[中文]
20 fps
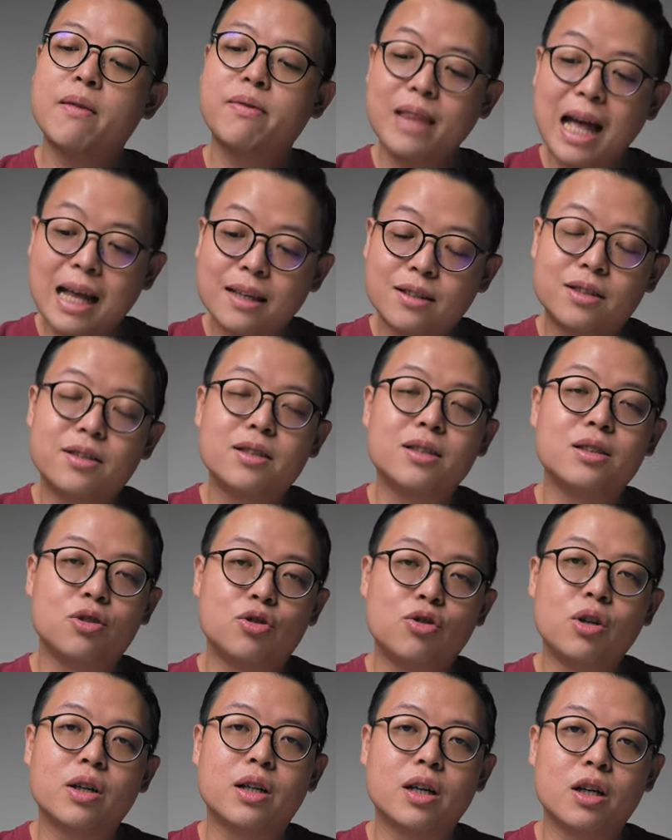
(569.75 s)
但是你
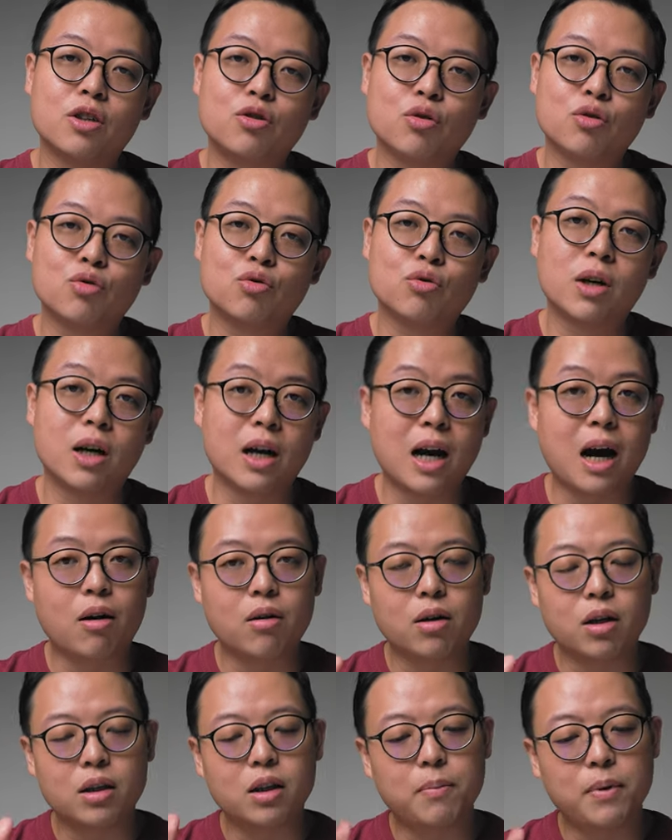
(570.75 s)
却可以做出很好
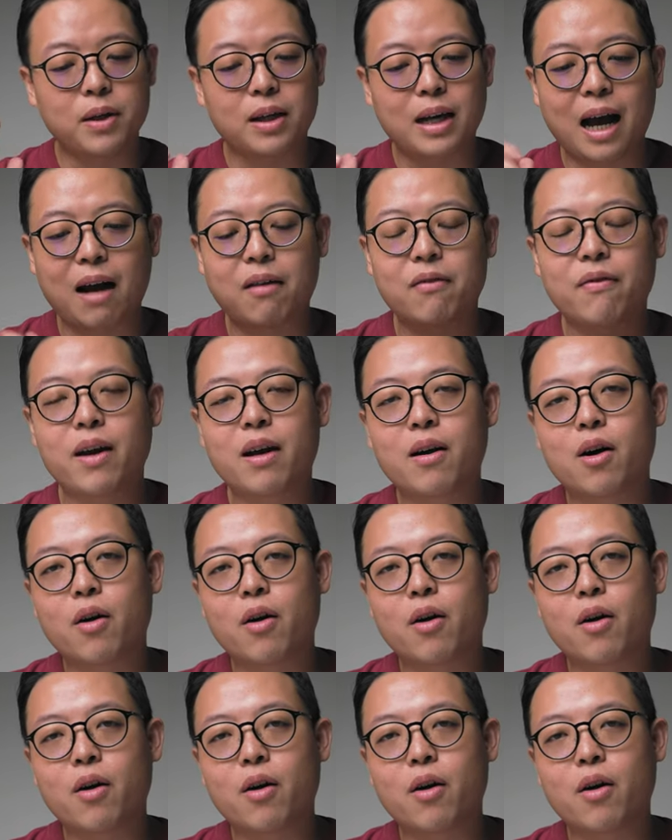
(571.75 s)
喝的冰咖啡。